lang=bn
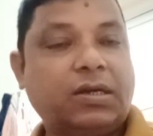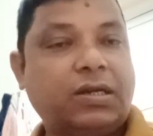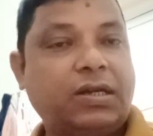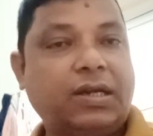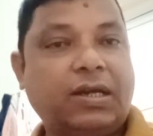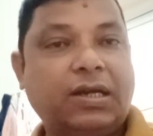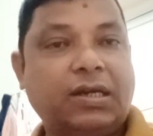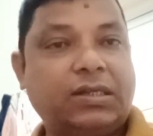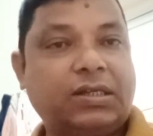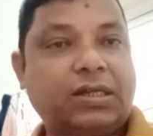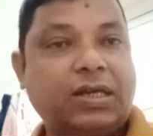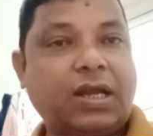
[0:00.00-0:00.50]

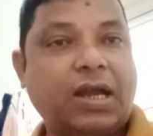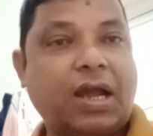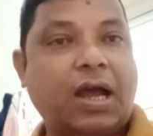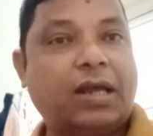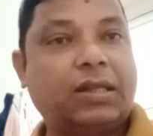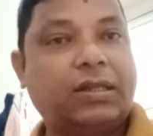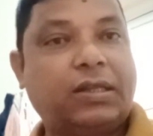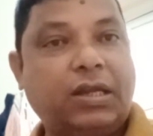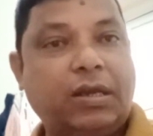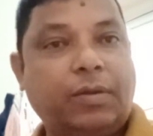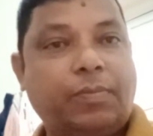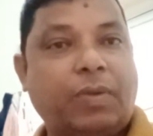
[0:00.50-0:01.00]
ঠিক আছে
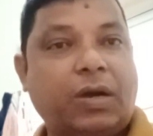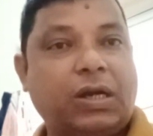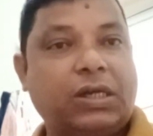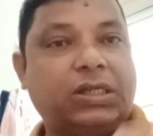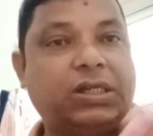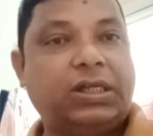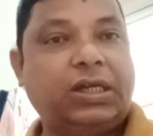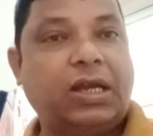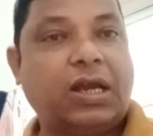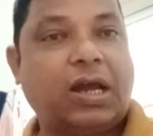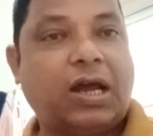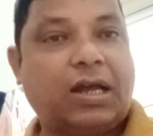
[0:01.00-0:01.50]

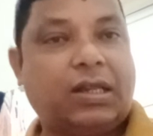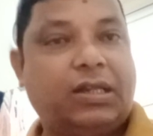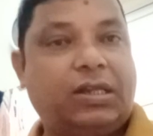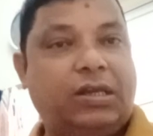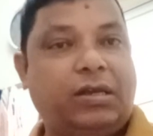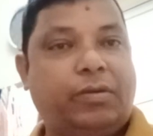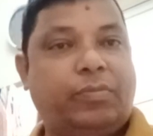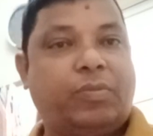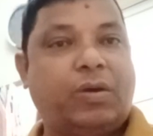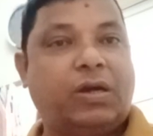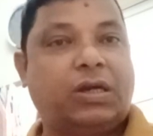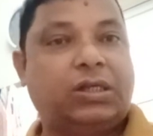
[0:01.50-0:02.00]
আদিবাসী
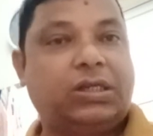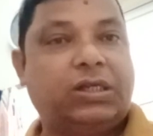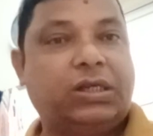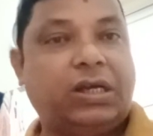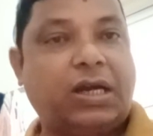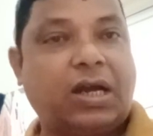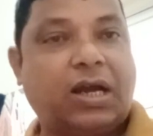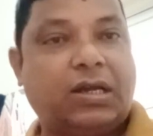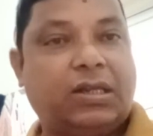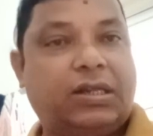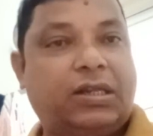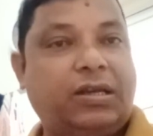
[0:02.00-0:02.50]
আদিবাসী
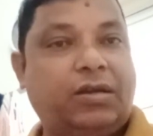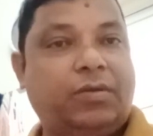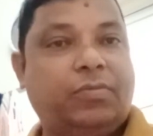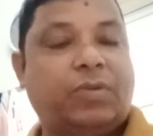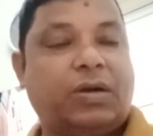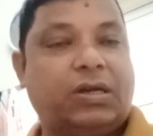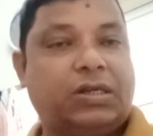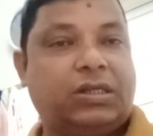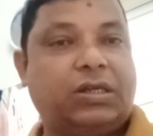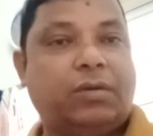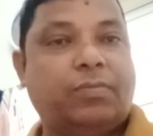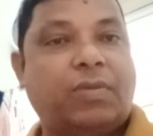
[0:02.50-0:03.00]

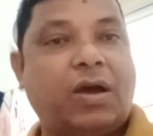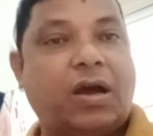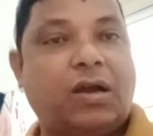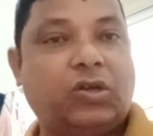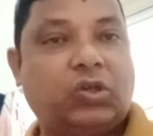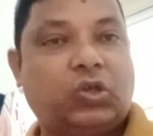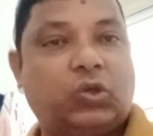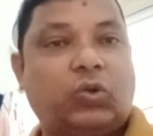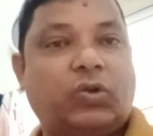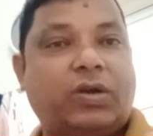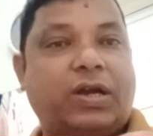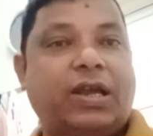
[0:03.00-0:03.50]
আদিবাসী
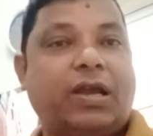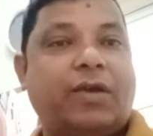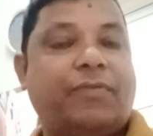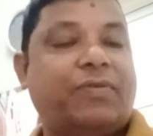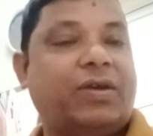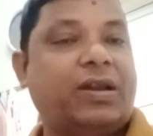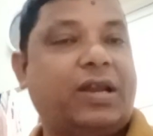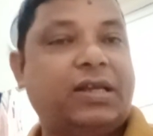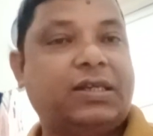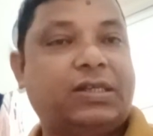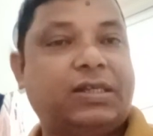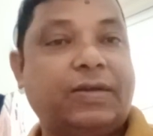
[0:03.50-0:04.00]
মাংস খাইয়া
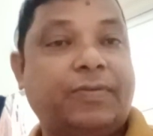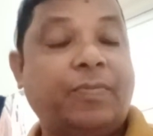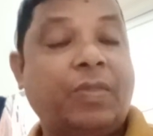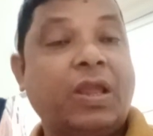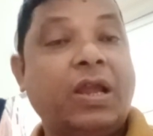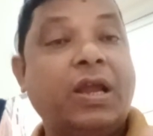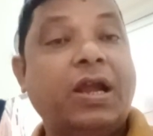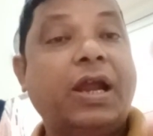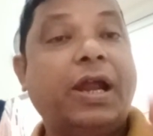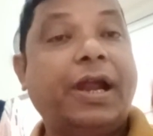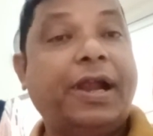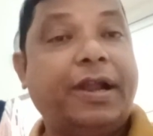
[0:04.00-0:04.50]
ফেলাইছে
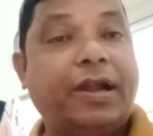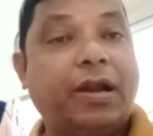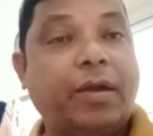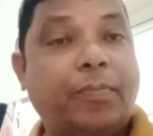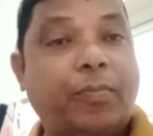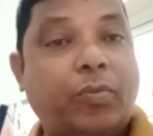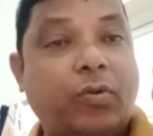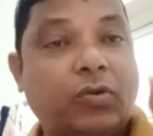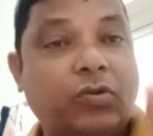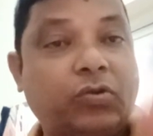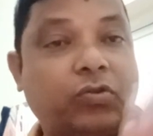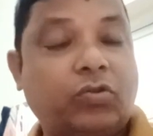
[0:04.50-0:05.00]
এটা
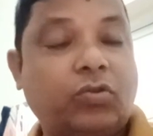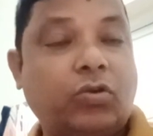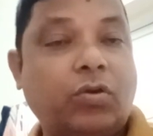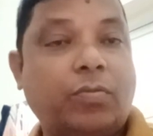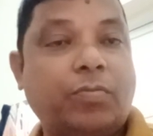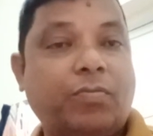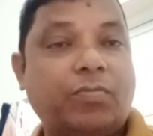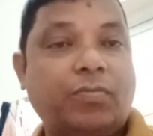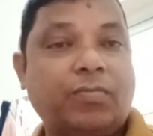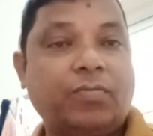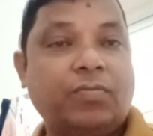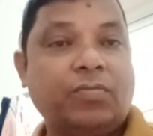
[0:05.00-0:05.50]
প্রথম